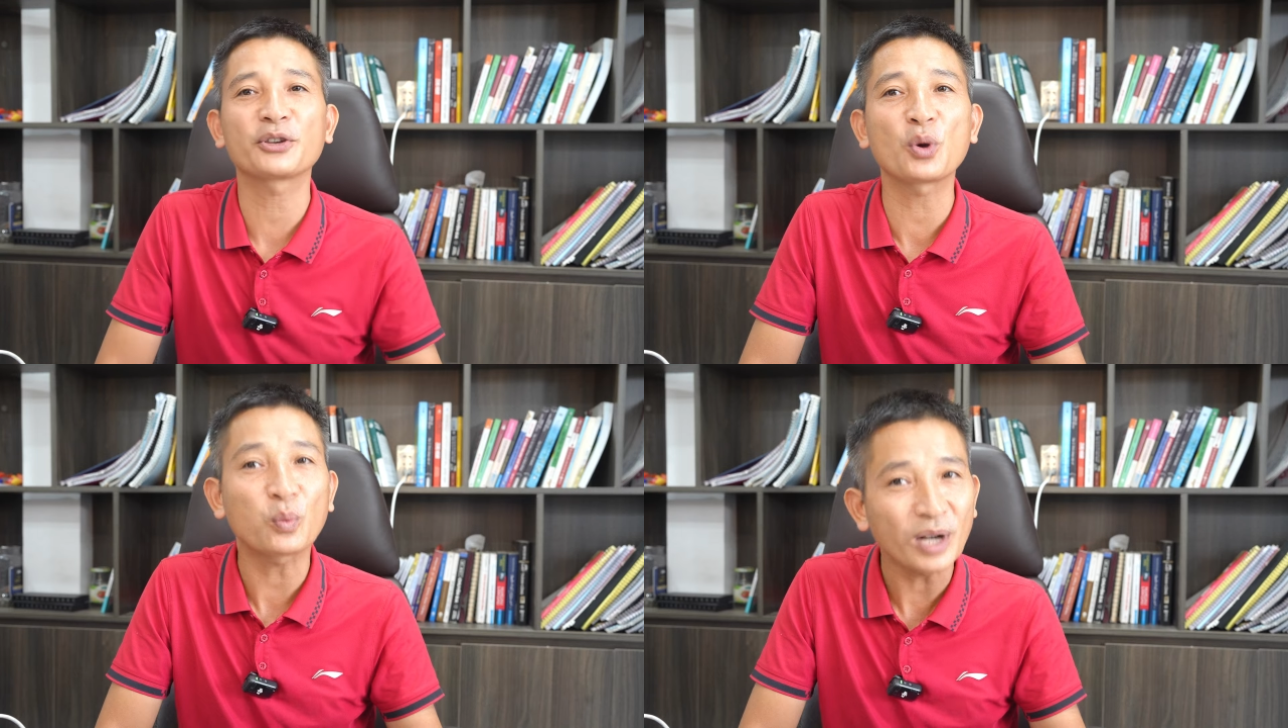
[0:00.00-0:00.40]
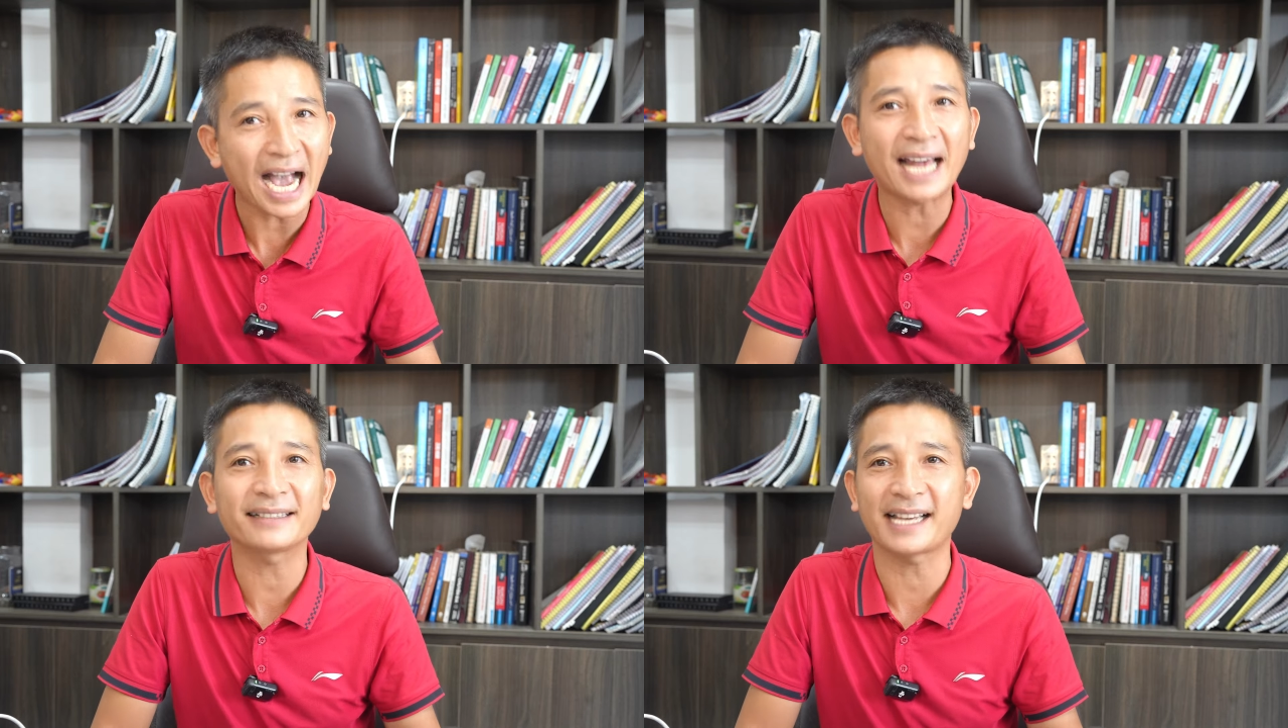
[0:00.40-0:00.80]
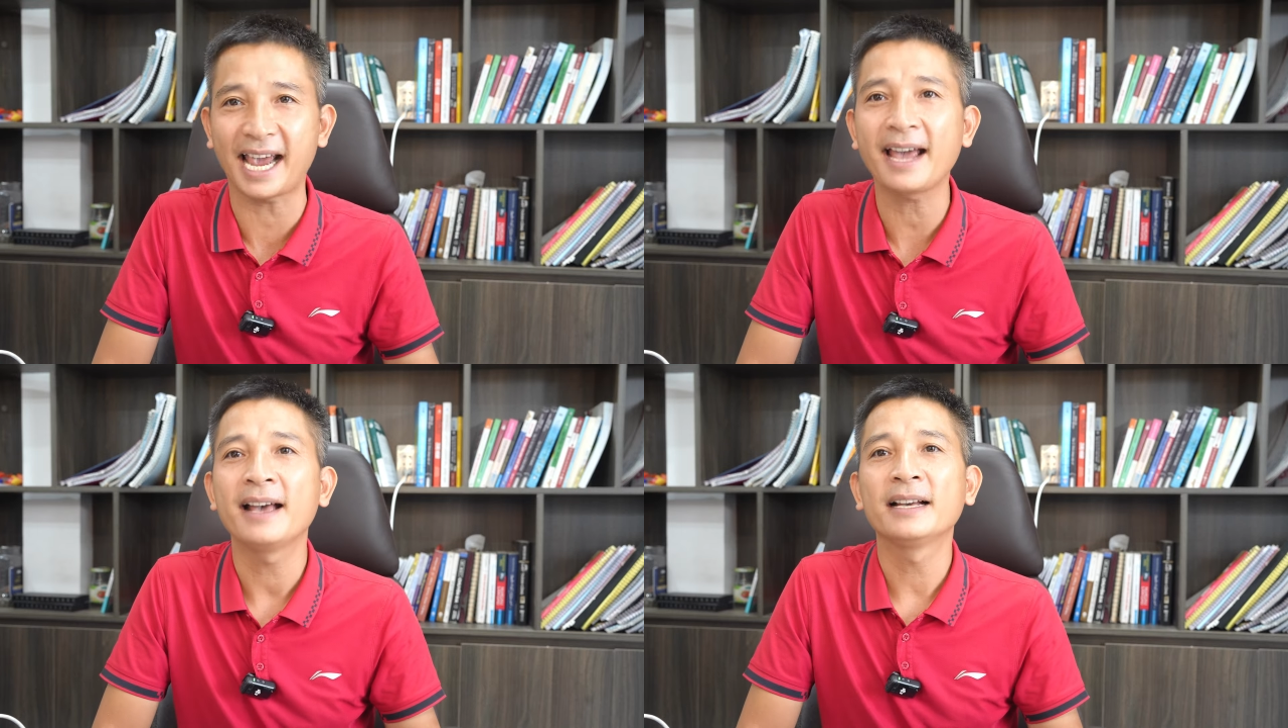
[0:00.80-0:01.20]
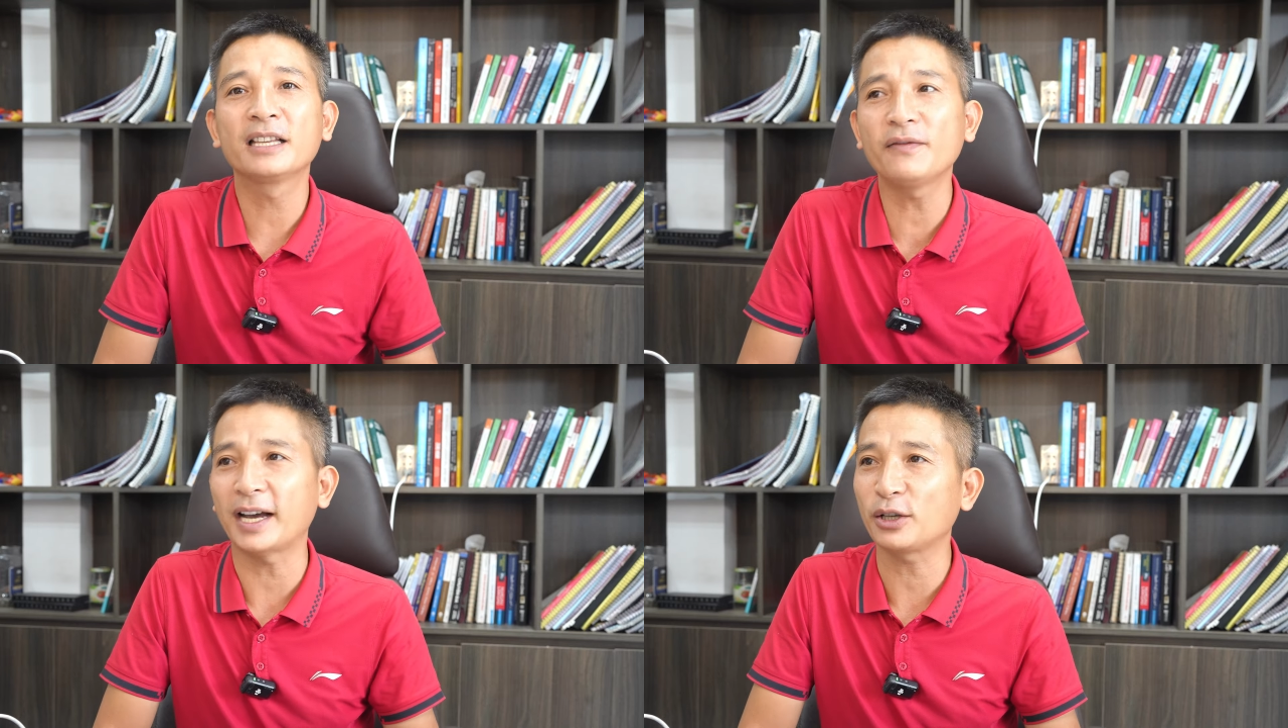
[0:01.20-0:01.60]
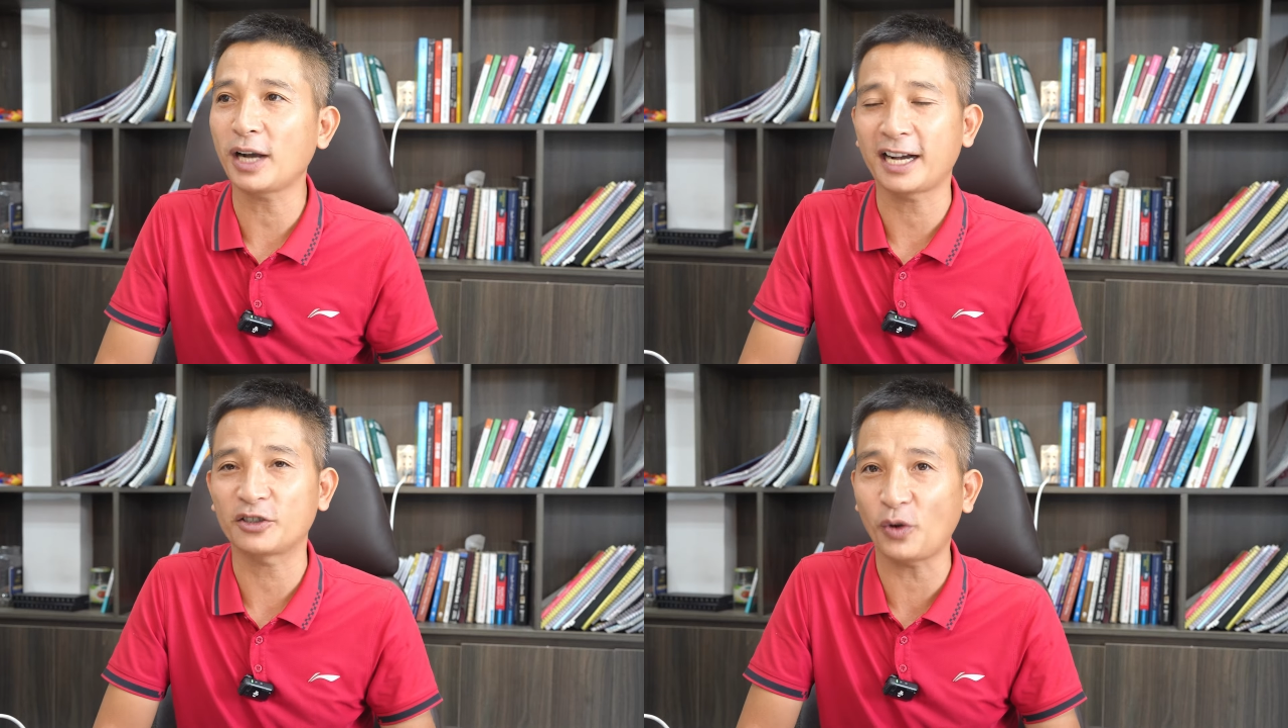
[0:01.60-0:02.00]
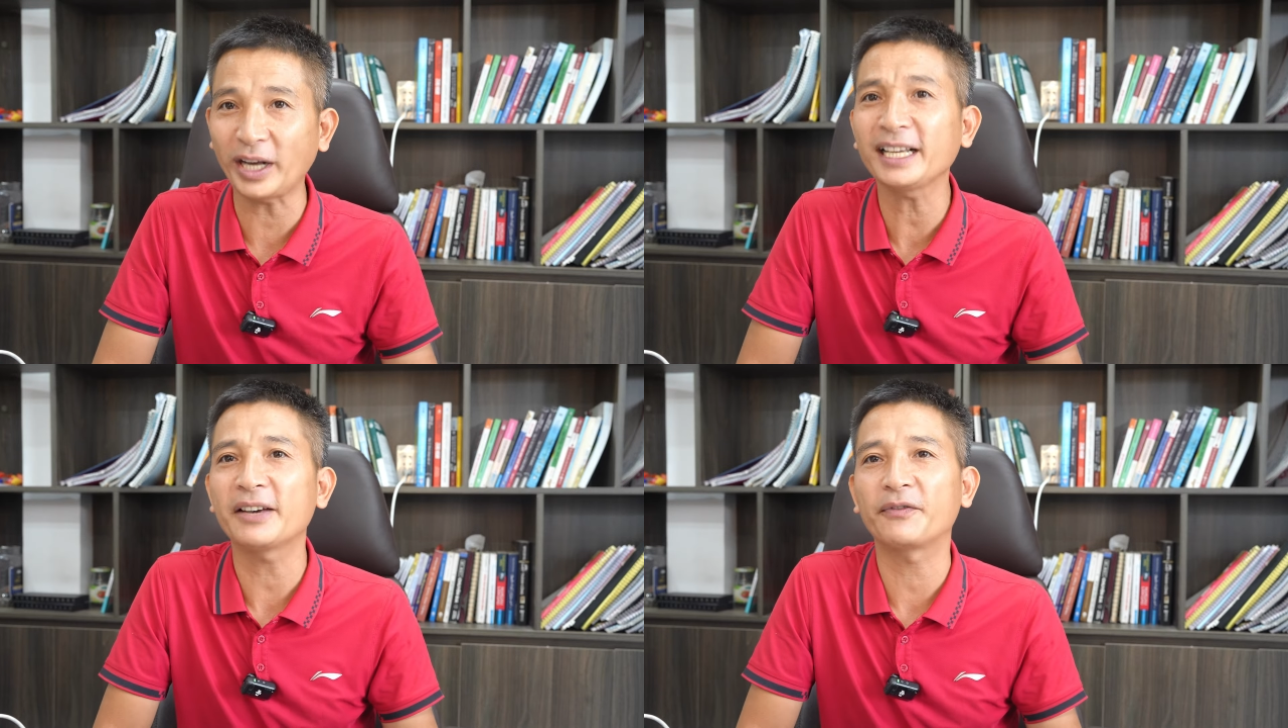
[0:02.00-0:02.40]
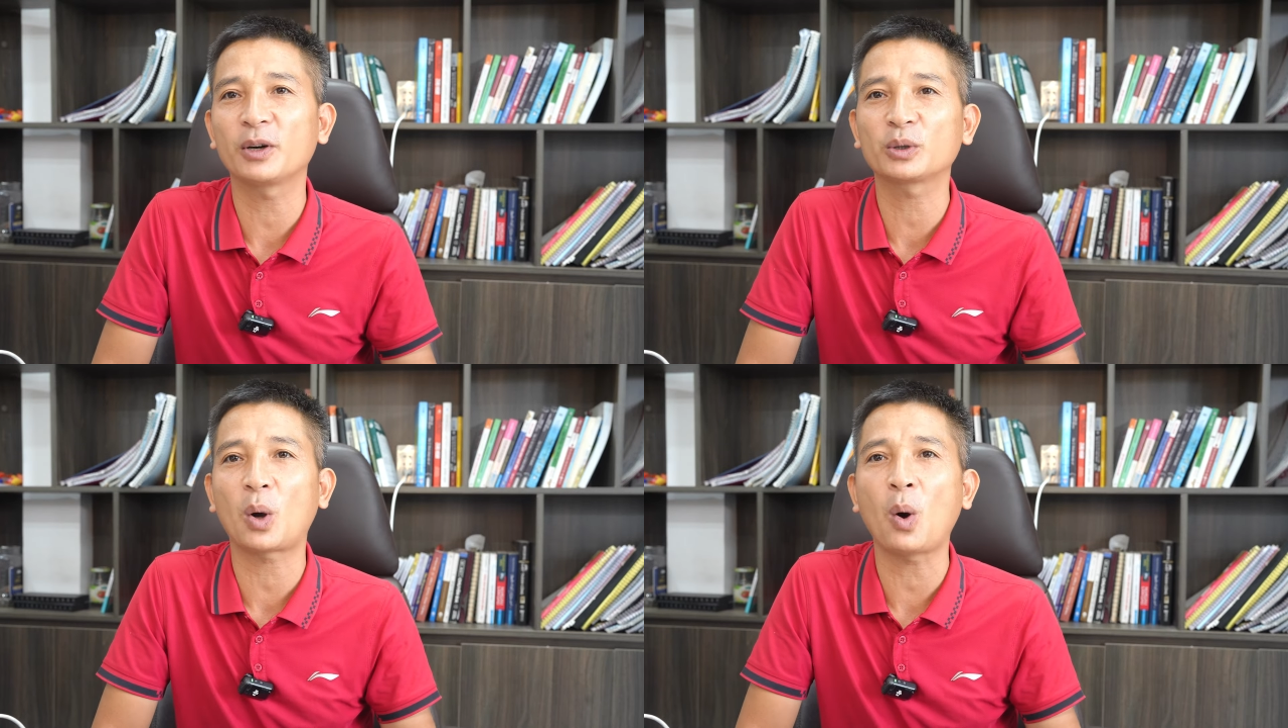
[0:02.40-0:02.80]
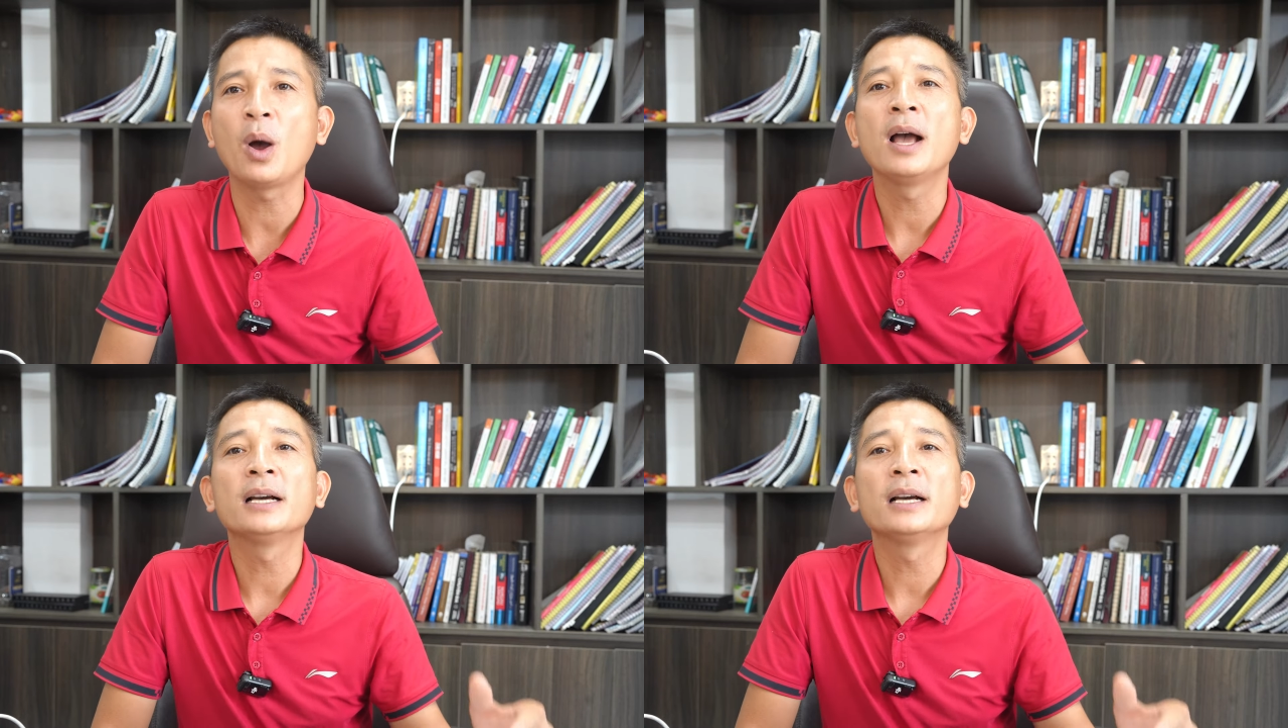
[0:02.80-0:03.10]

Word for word: hàng chục ngàn xe như vậy cho các doanh nghiệp về ô tô,